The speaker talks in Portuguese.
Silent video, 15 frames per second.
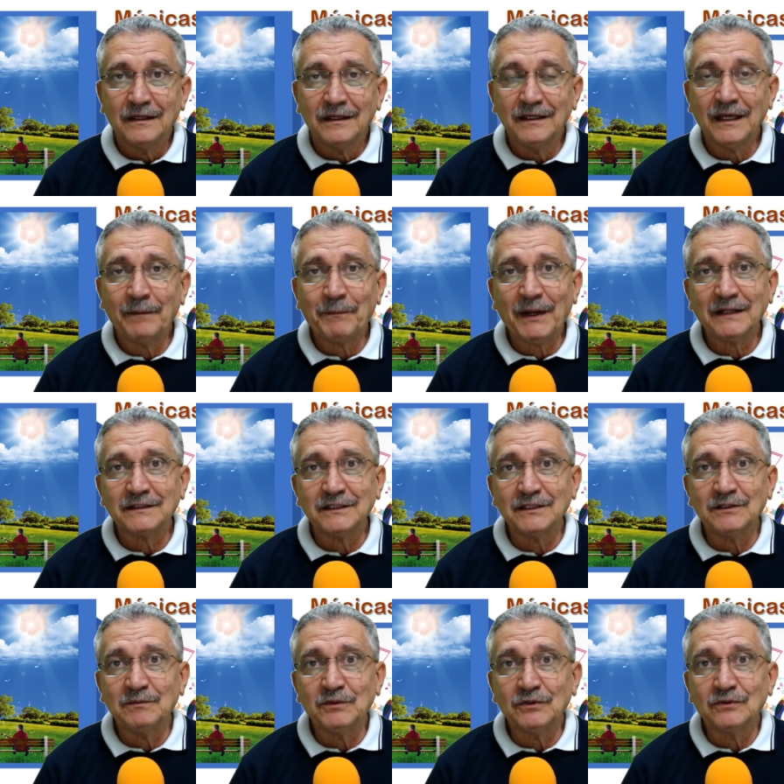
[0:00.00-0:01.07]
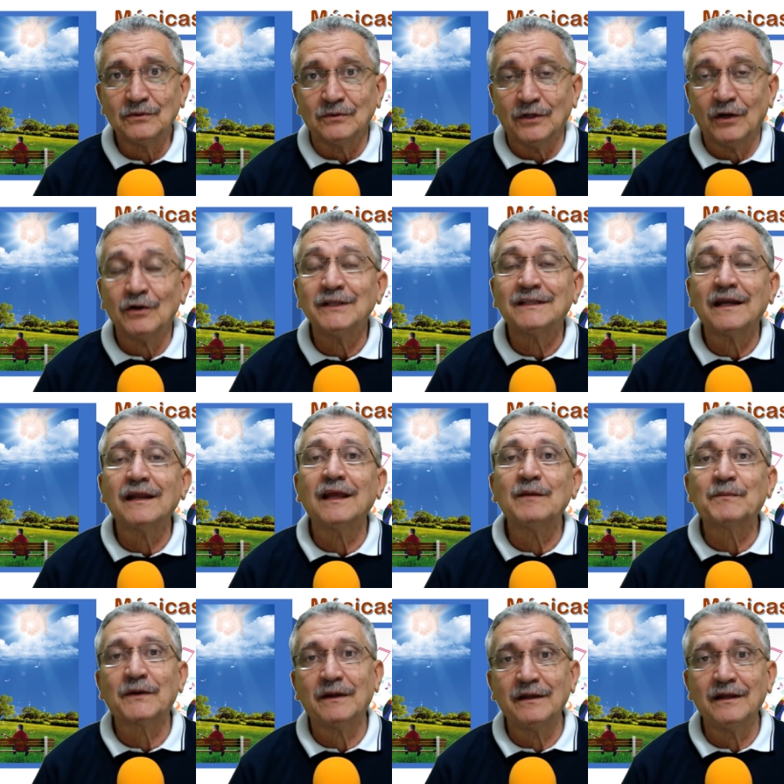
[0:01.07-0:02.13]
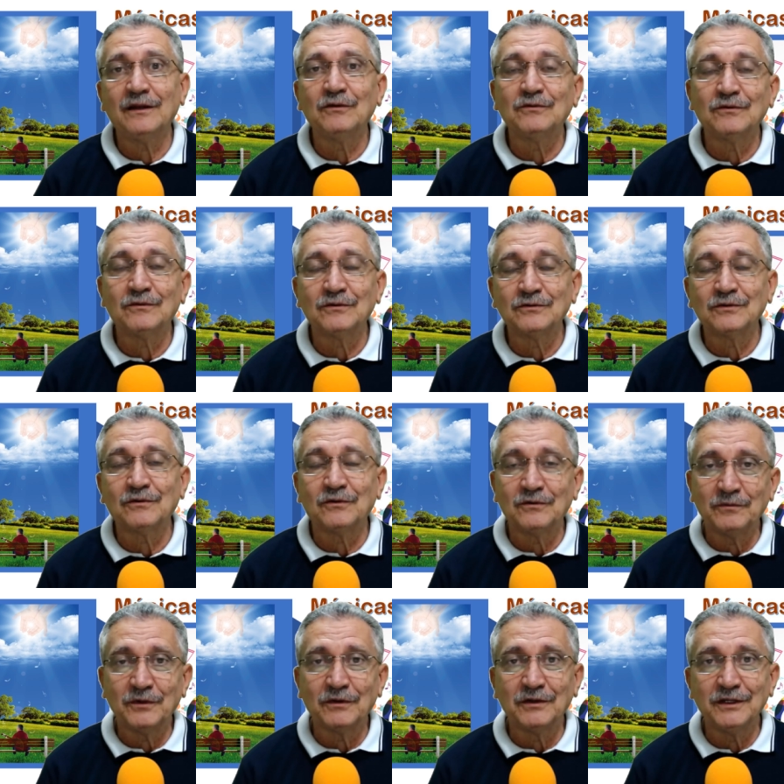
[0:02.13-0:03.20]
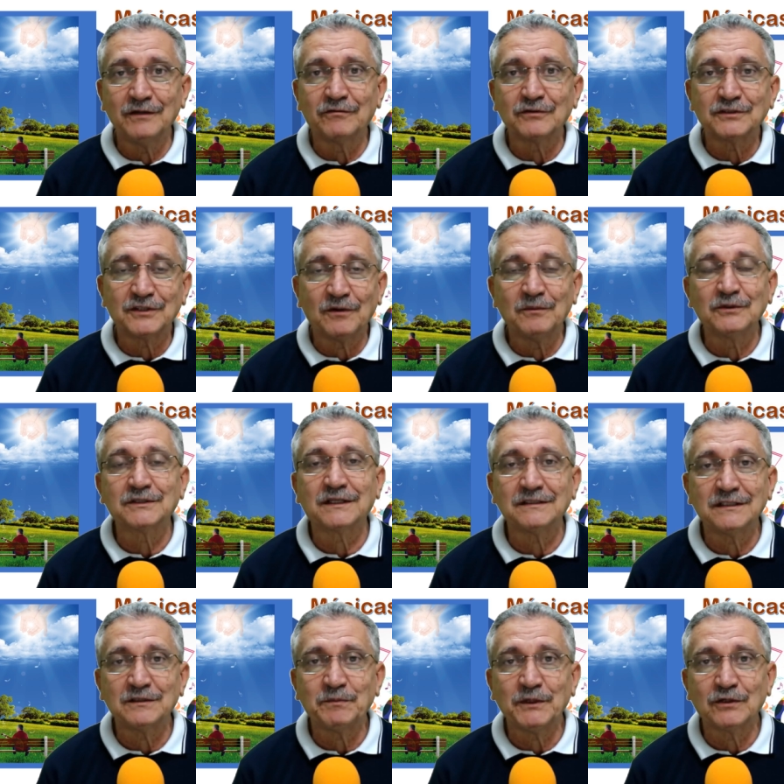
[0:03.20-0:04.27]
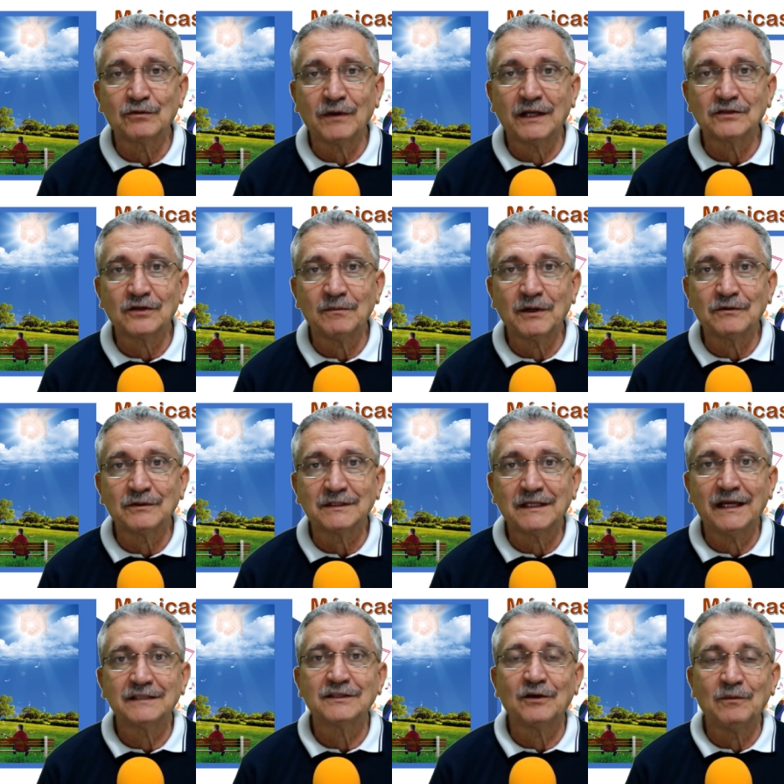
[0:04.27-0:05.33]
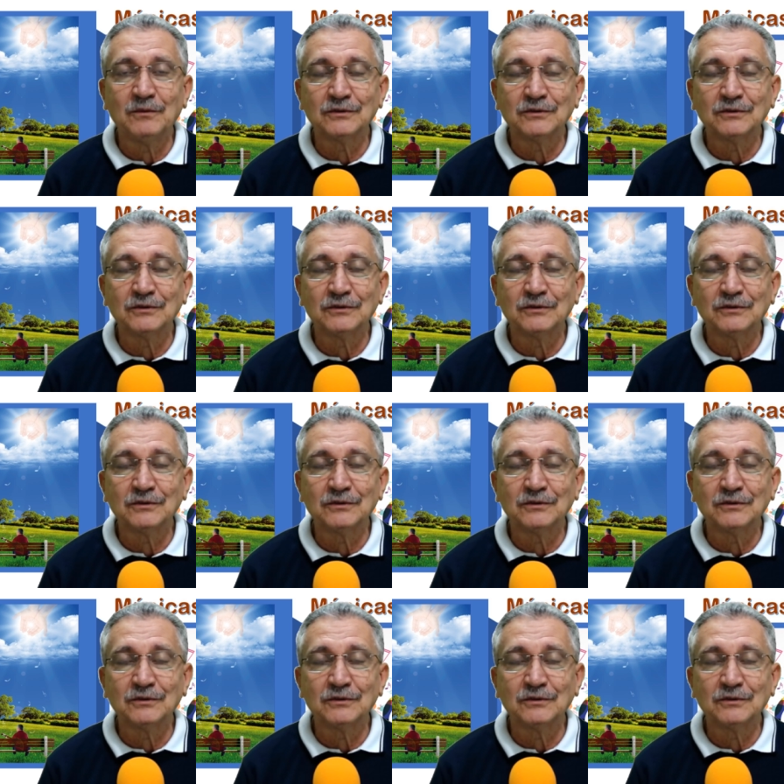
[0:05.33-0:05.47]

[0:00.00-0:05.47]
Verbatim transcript: E a partir de mil. Eu entreguei para ele o, o, o, meu livro, que são músicas espirituais, como acontece, que é um,